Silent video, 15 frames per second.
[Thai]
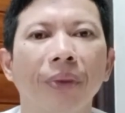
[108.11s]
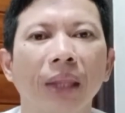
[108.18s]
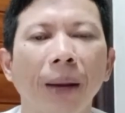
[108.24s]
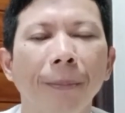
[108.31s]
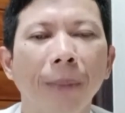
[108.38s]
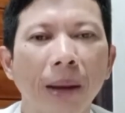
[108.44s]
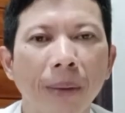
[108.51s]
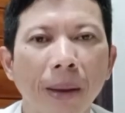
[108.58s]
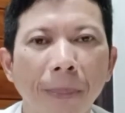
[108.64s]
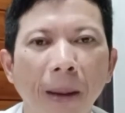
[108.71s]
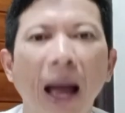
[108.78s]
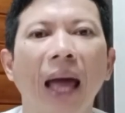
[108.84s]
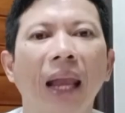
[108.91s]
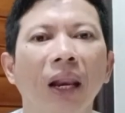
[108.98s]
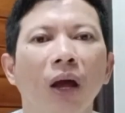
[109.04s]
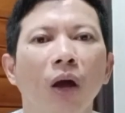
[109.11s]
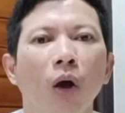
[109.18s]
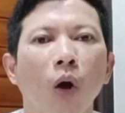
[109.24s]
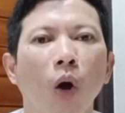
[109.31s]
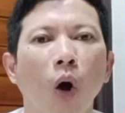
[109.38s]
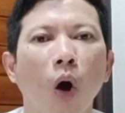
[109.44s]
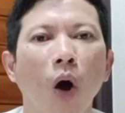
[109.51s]
ทำไมไม่ผ่าน
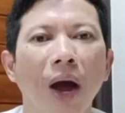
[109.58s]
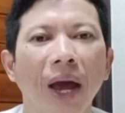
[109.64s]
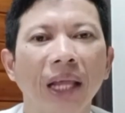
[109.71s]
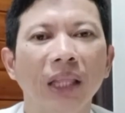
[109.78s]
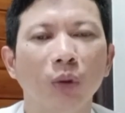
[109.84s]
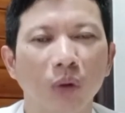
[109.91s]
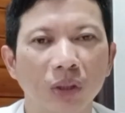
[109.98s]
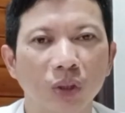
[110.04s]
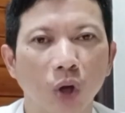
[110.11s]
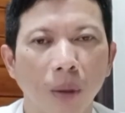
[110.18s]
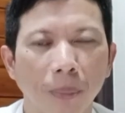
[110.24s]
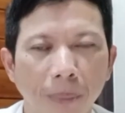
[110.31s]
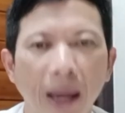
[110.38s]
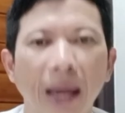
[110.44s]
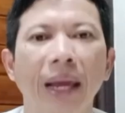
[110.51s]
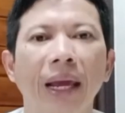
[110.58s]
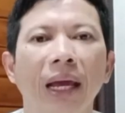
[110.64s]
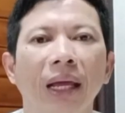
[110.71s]
ขอให้ตรวจสอบใหม่